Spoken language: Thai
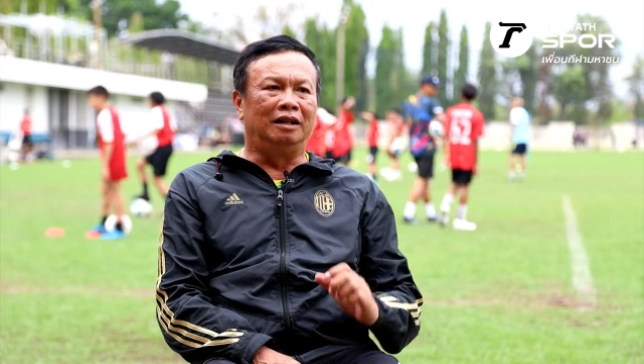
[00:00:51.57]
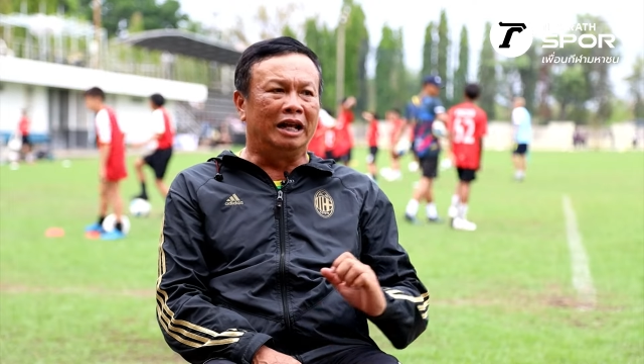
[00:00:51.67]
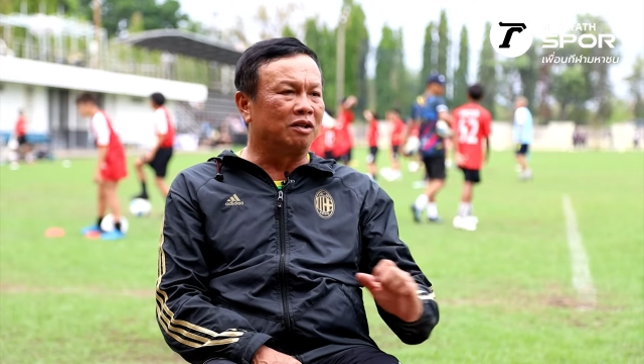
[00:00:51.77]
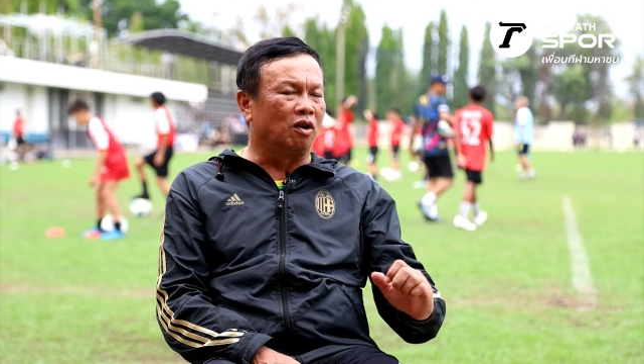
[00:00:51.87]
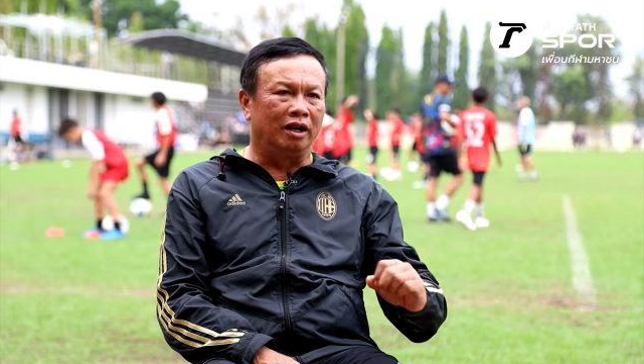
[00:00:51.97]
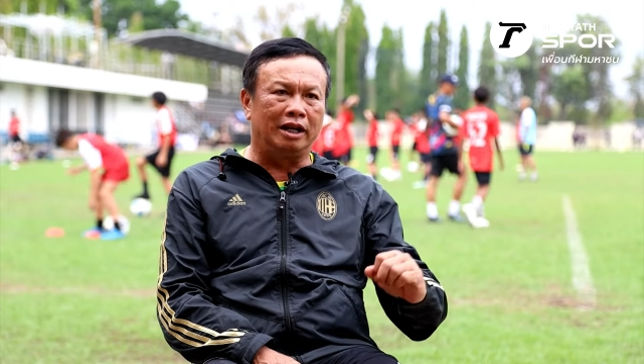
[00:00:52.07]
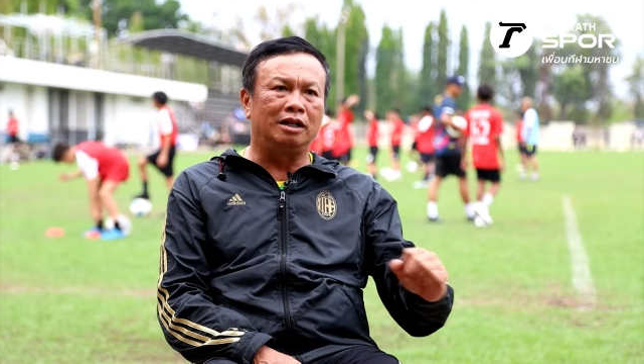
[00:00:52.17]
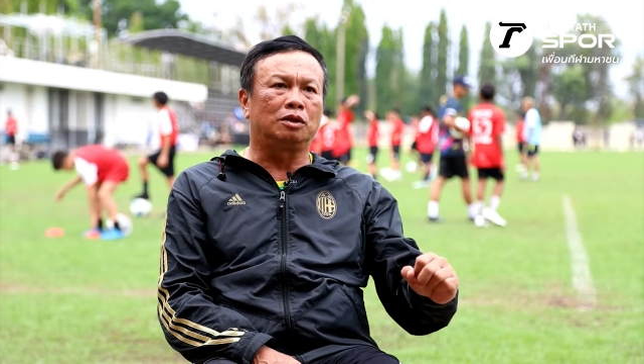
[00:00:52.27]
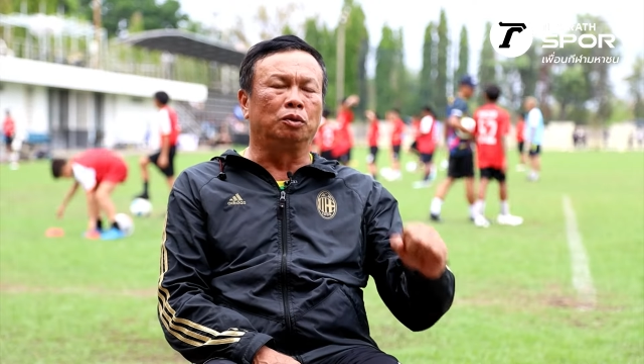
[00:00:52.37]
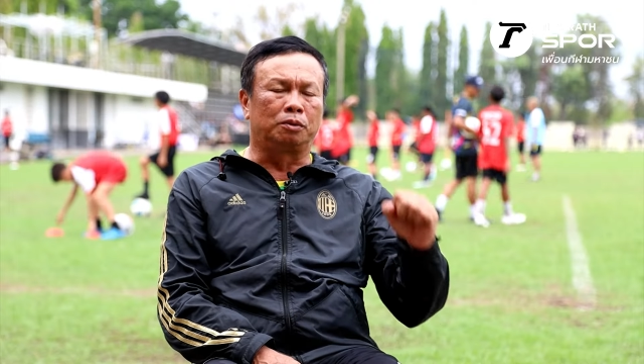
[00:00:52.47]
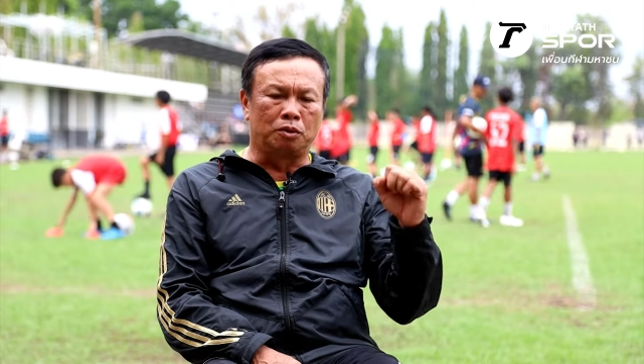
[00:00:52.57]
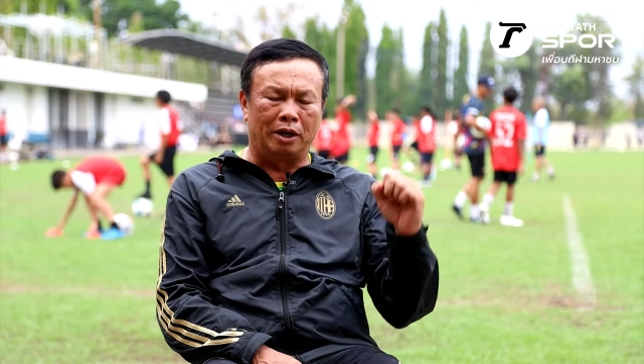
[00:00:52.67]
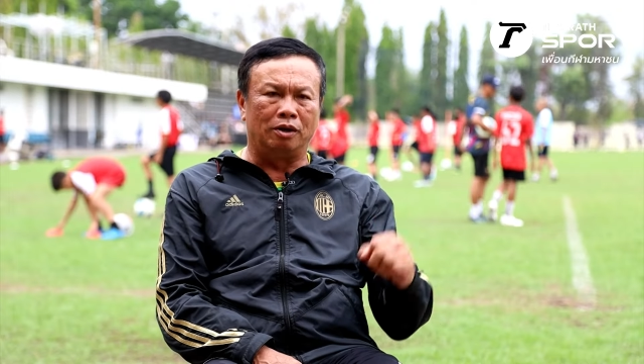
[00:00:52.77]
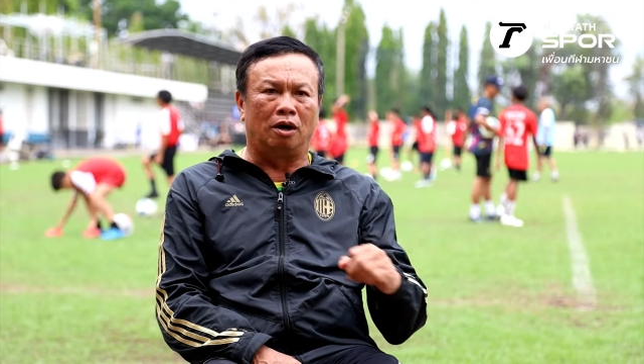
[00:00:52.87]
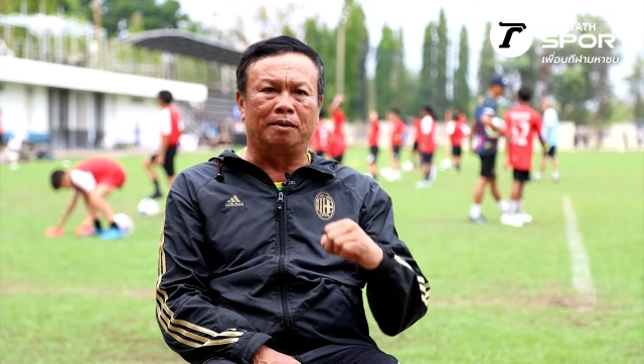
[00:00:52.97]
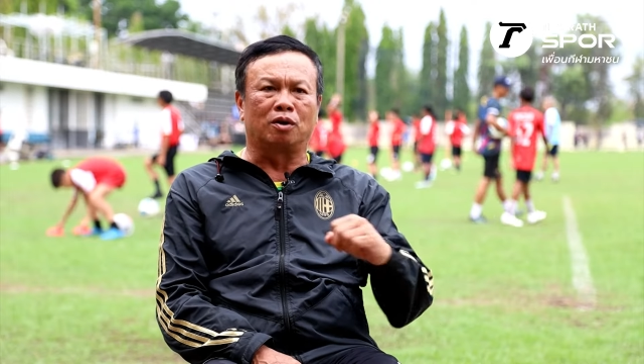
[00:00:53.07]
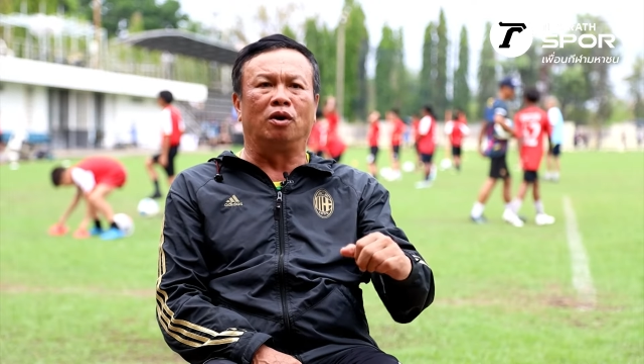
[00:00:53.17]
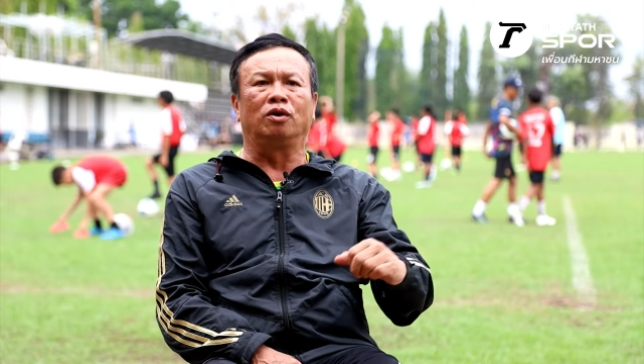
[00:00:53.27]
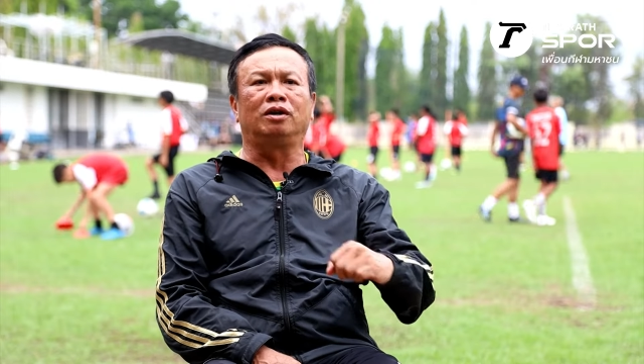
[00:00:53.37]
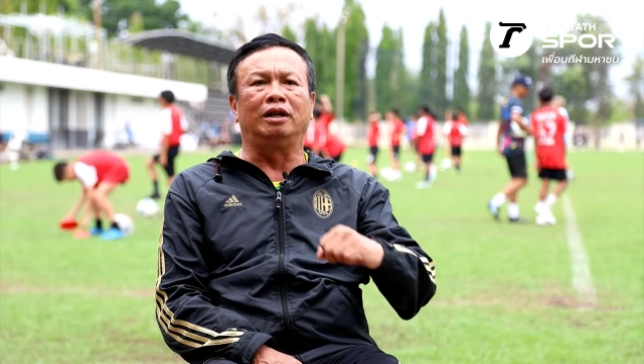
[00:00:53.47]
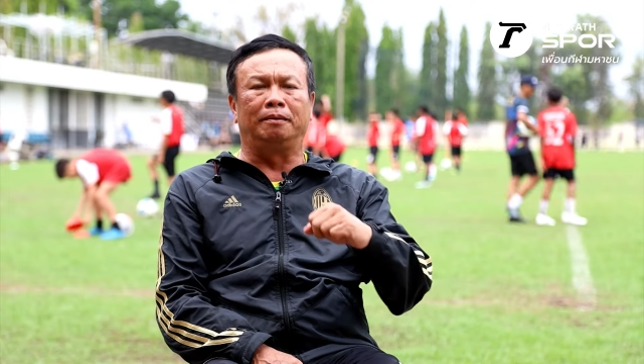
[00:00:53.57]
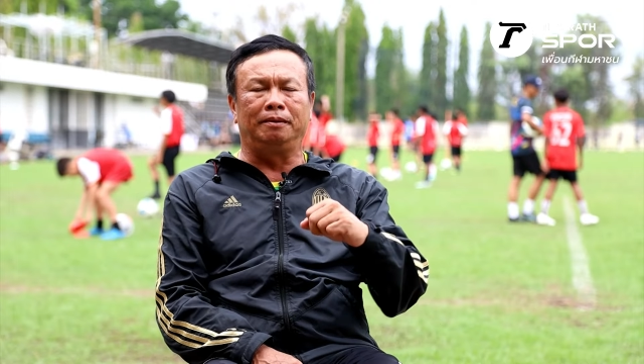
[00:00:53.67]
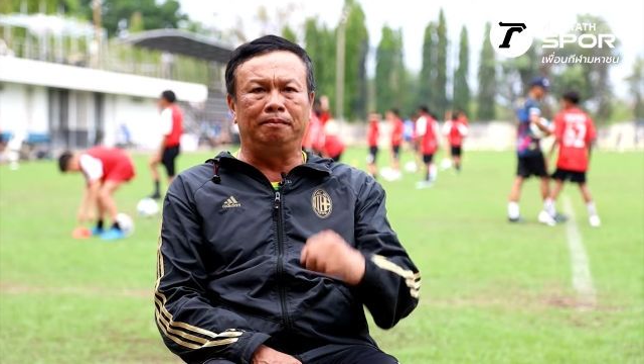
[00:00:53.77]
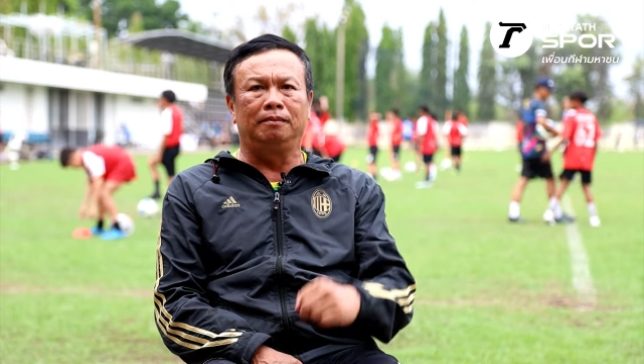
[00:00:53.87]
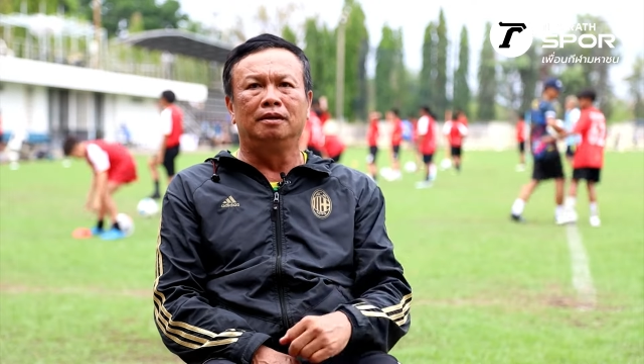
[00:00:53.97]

เล่นก่อนเล่นให้สุดช่วยน้องมาครองน้องเดี๋ยวมัน